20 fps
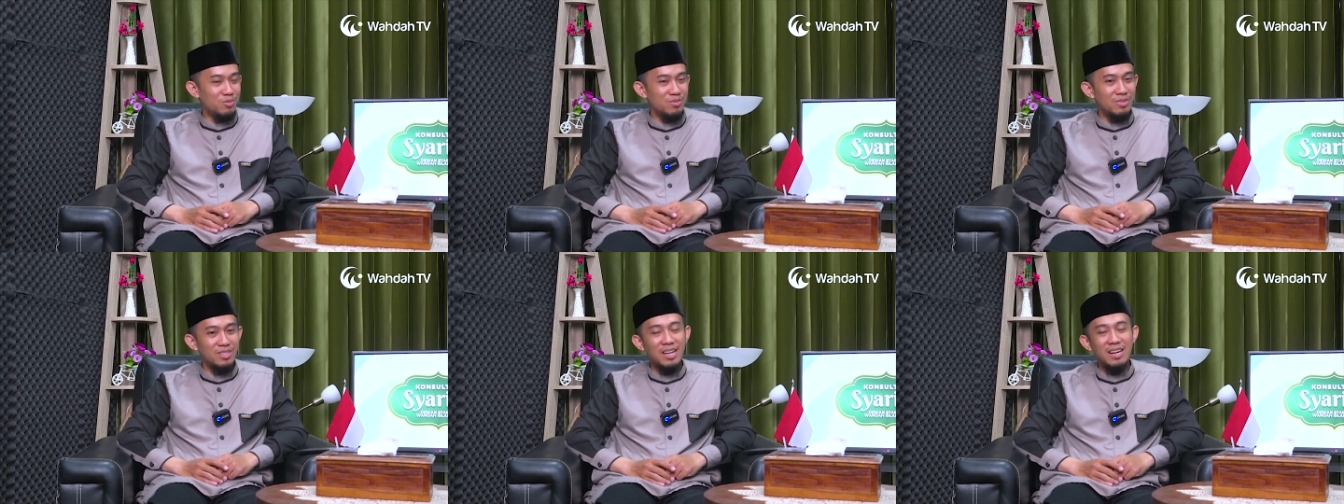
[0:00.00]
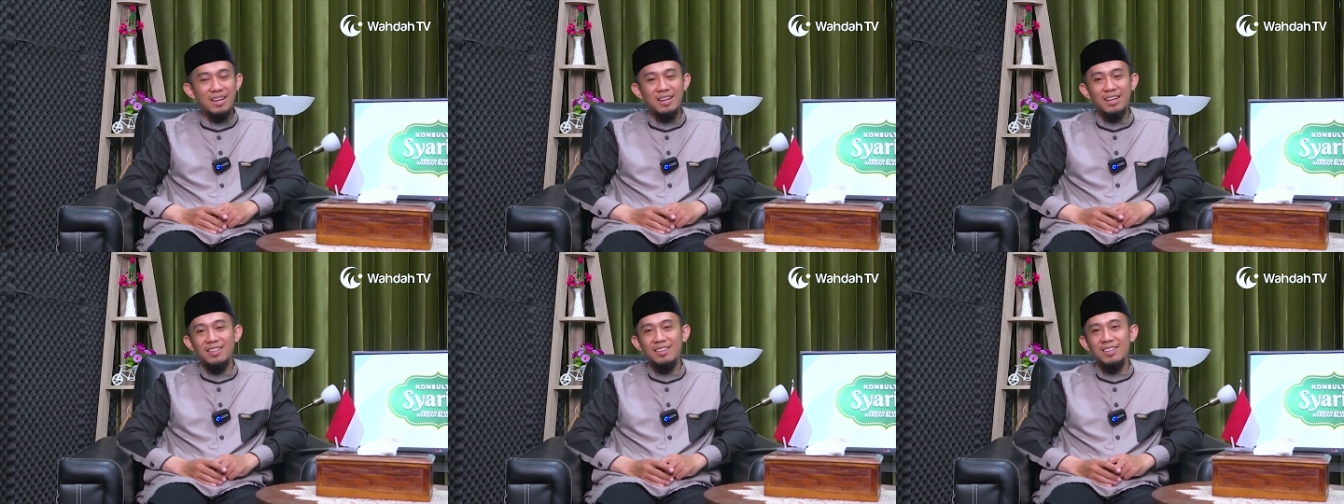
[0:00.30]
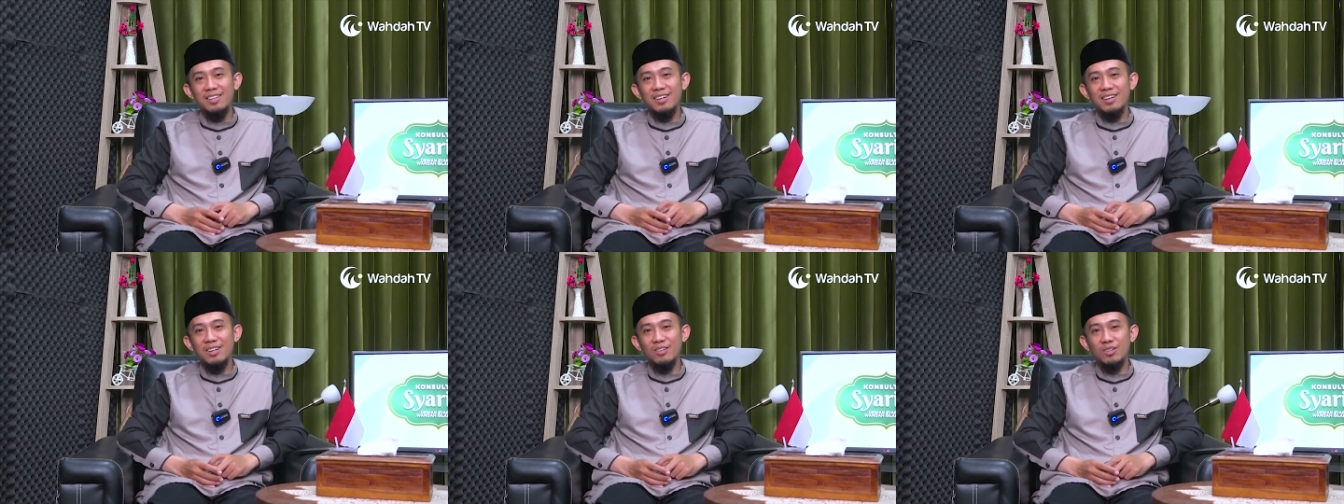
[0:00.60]
Dan
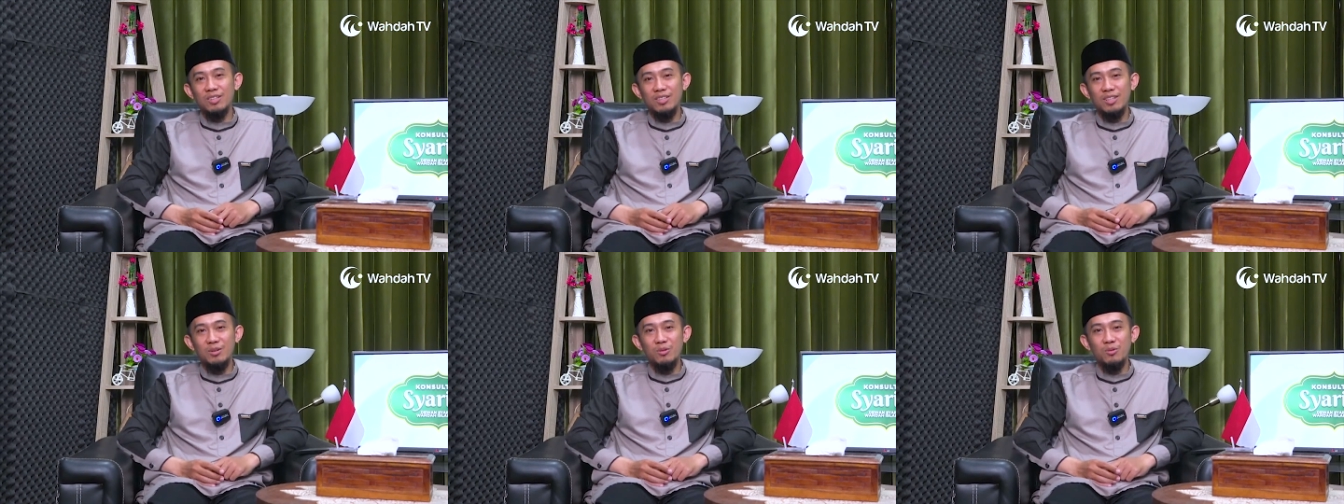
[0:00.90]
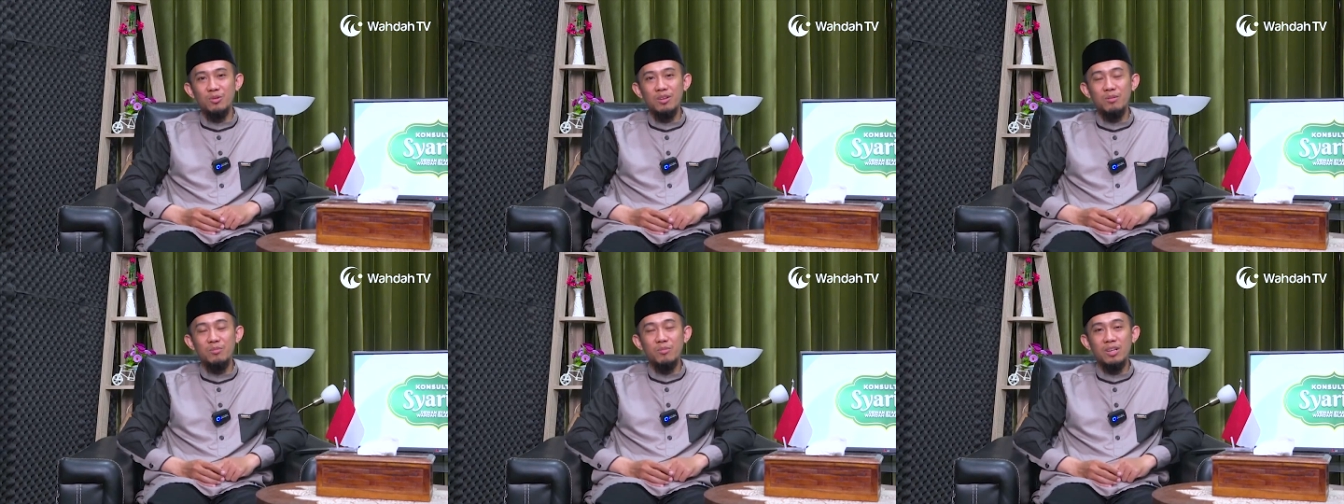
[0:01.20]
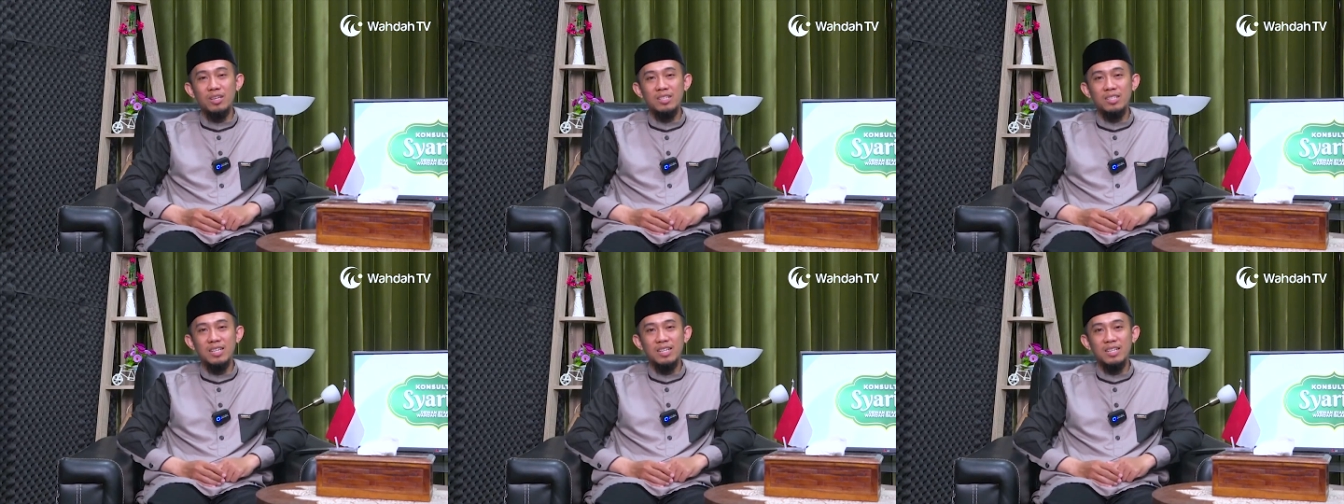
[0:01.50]
nanti kalau ketahuan
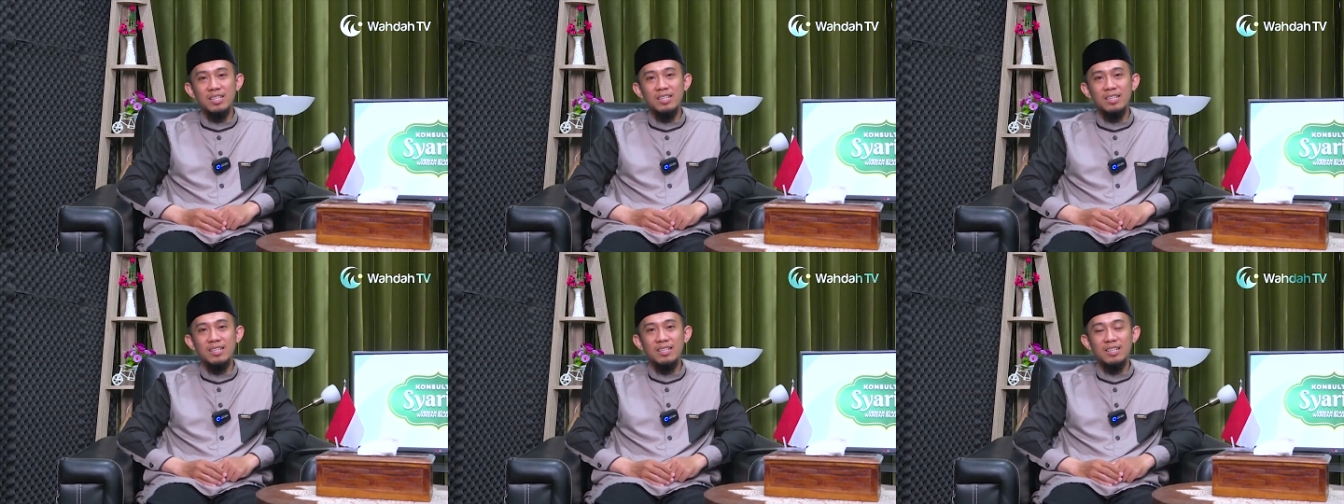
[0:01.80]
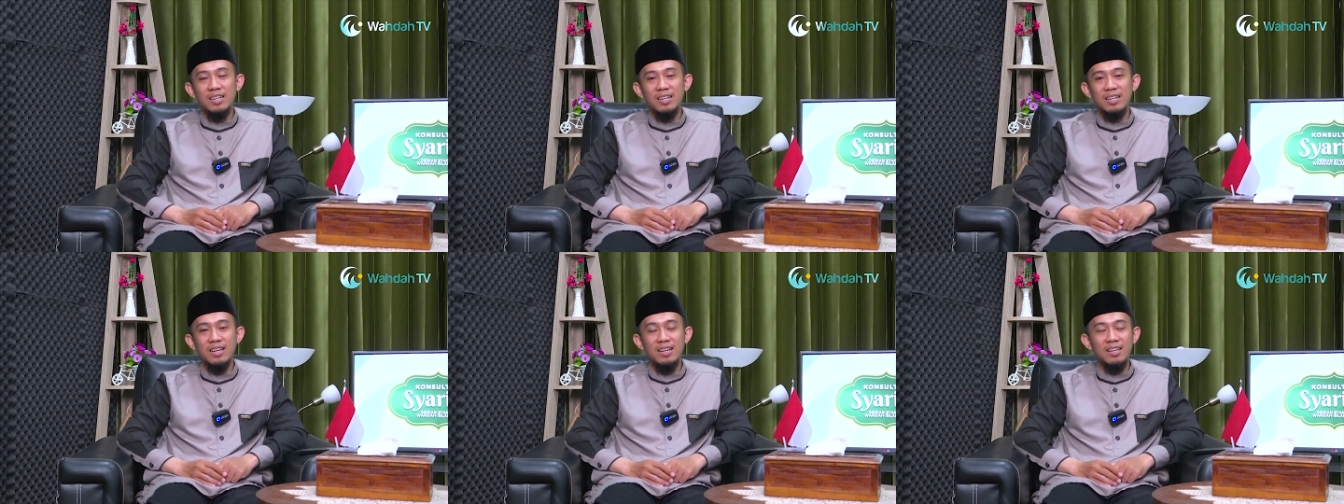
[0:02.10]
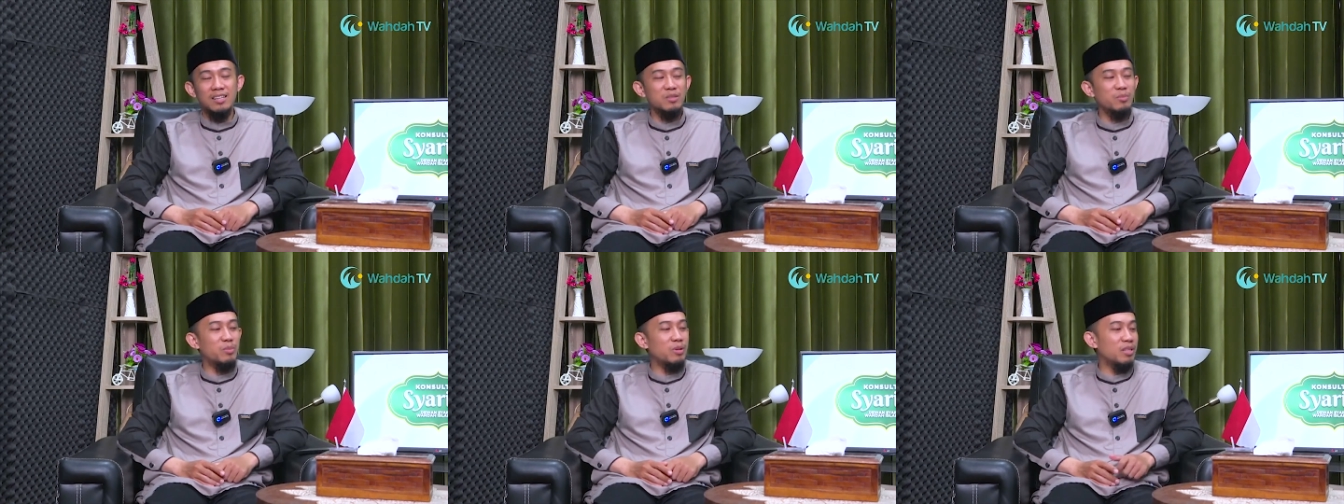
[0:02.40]
boleh jadi
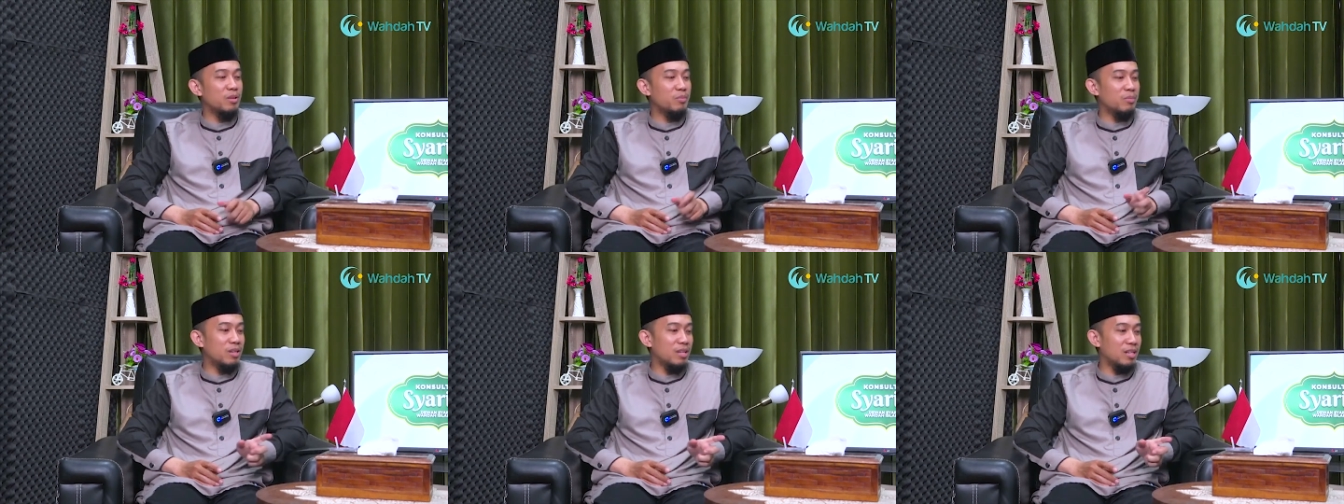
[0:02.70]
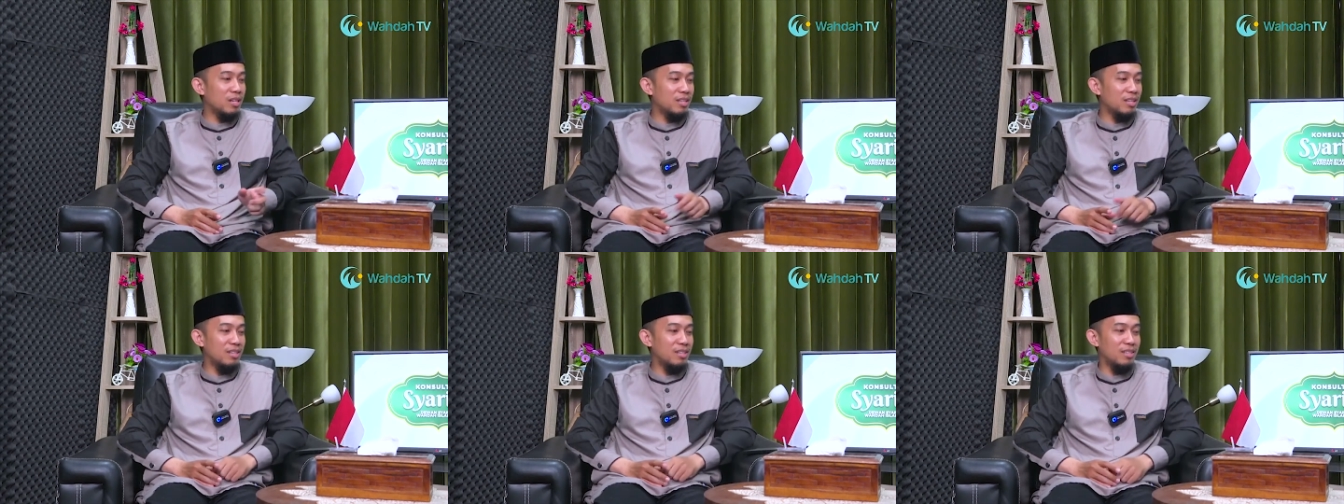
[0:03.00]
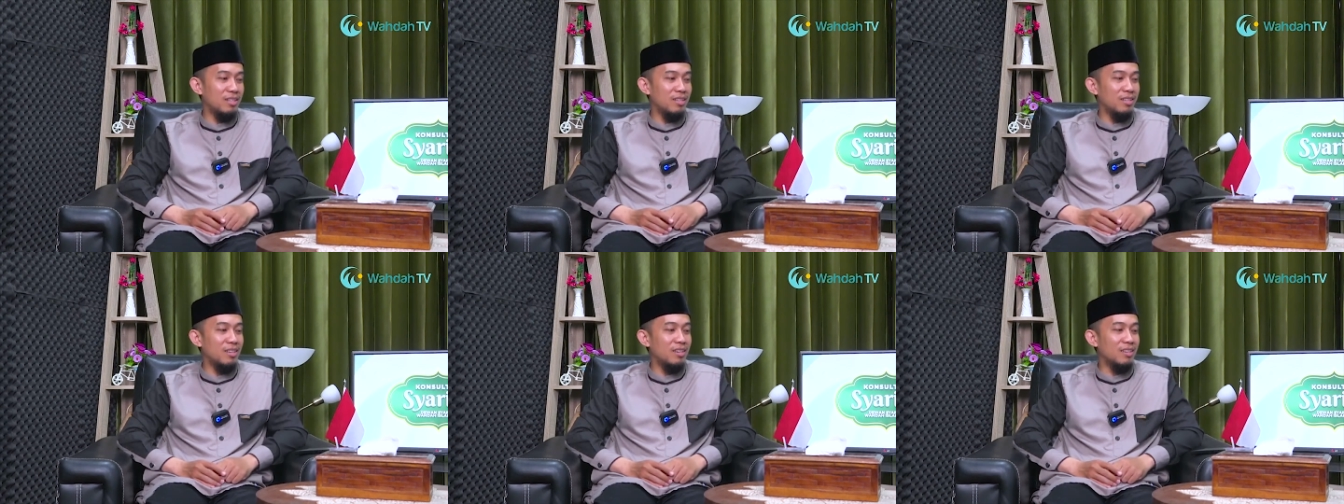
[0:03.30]
keadaannya seperti penanya
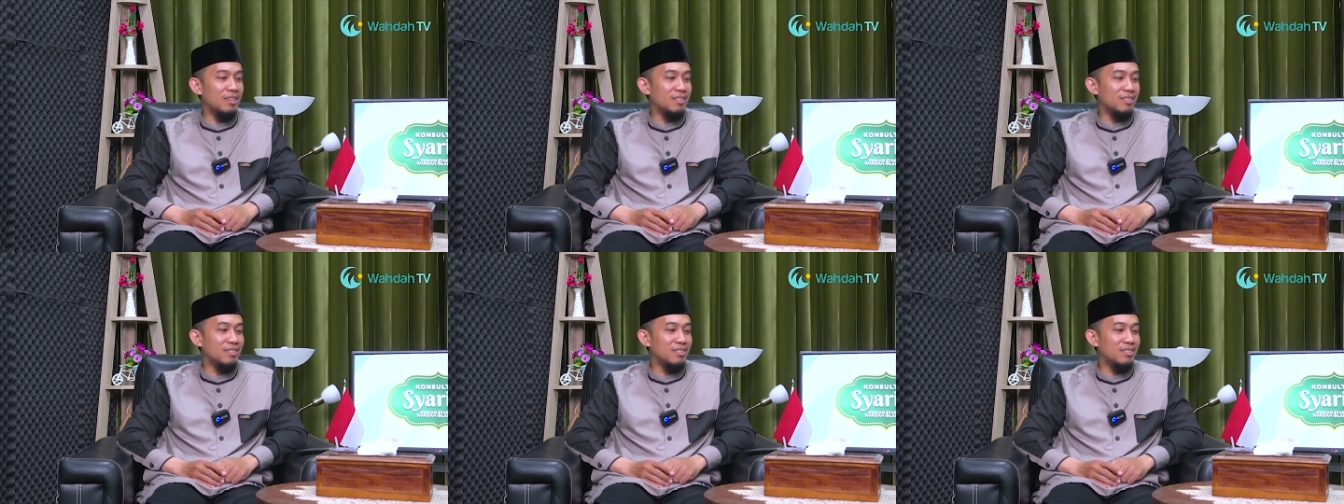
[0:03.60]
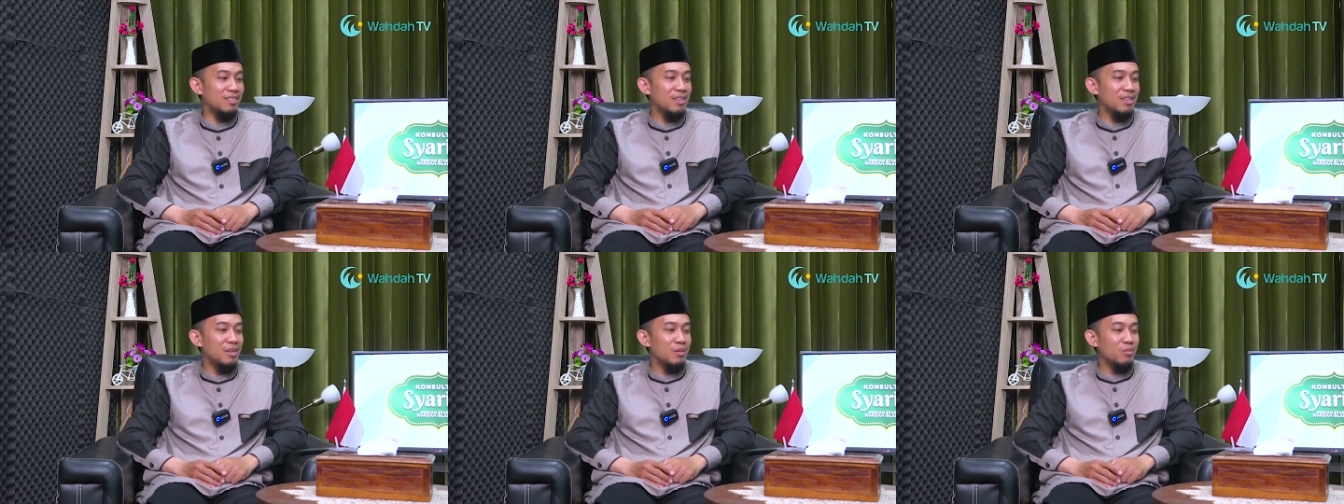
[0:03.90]
tadi yang